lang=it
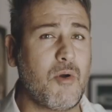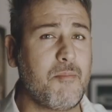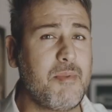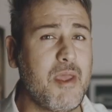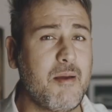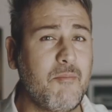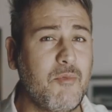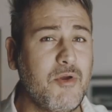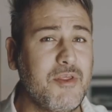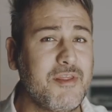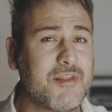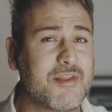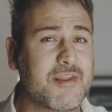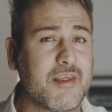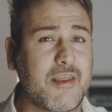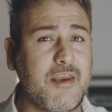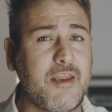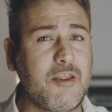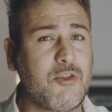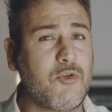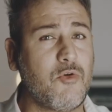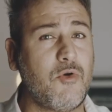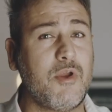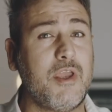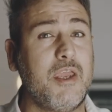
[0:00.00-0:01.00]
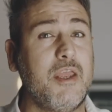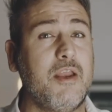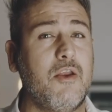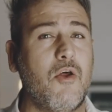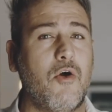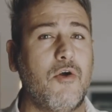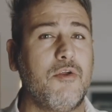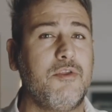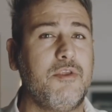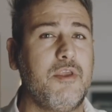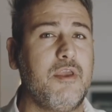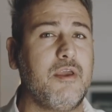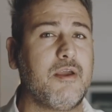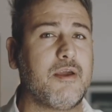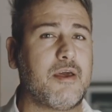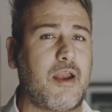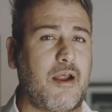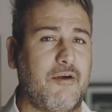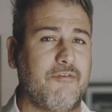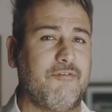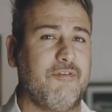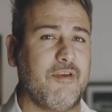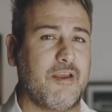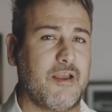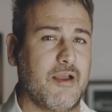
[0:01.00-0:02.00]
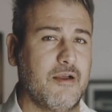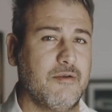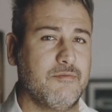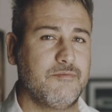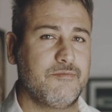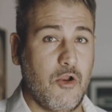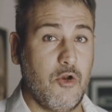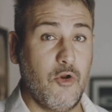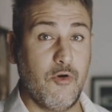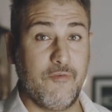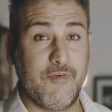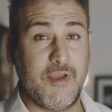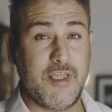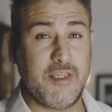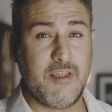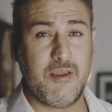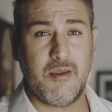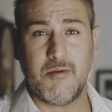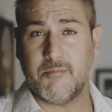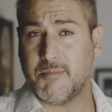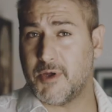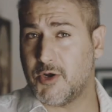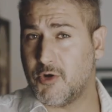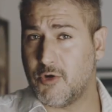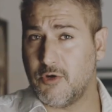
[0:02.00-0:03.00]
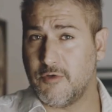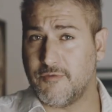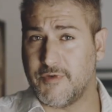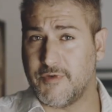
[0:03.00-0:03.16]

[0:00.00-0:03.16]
abbiamo inserito in ogni grafica. Lo vedi ma non lo